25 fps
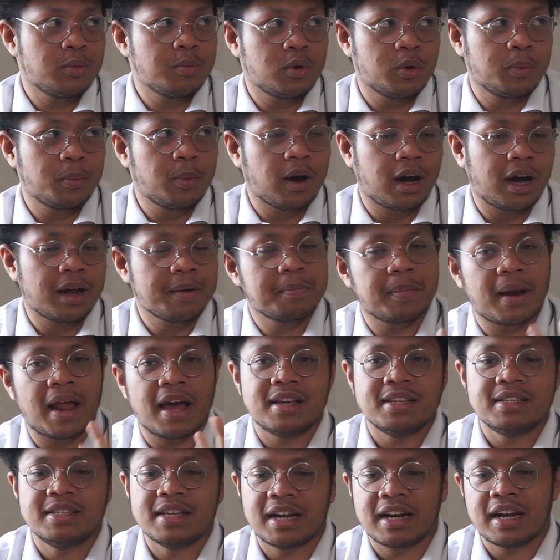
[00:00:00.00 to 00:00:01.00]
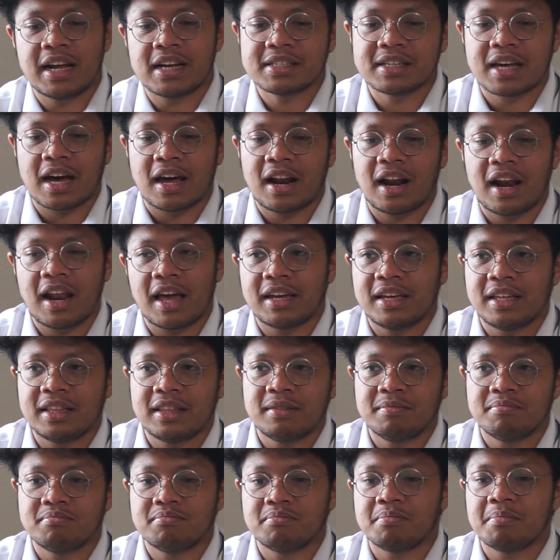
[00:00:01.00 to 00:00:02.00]
merupakan pelajar yang sekarang lagi
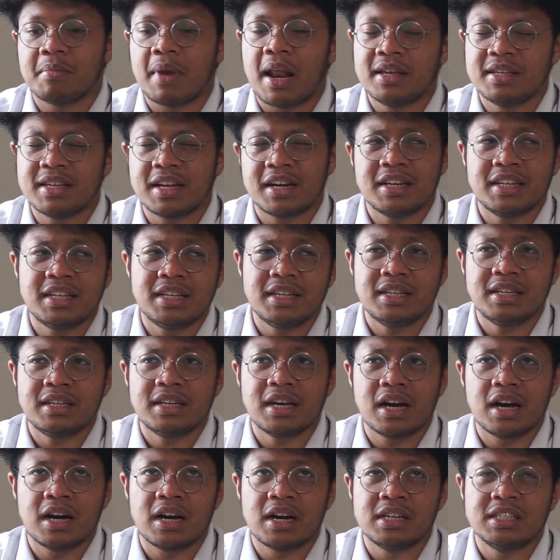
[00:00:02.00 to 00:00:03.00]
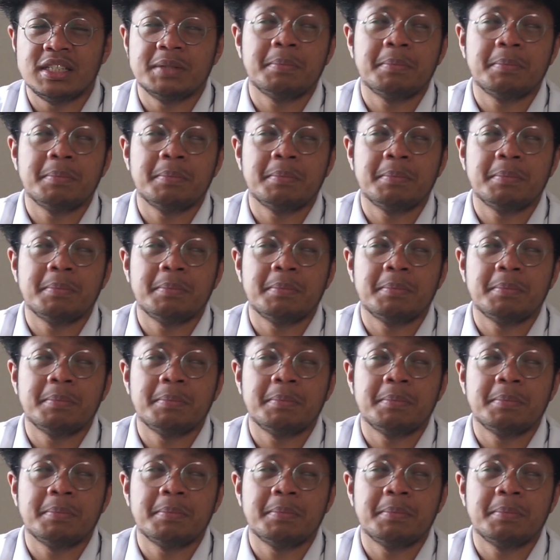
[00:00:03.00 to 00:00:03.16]
belajar di uh,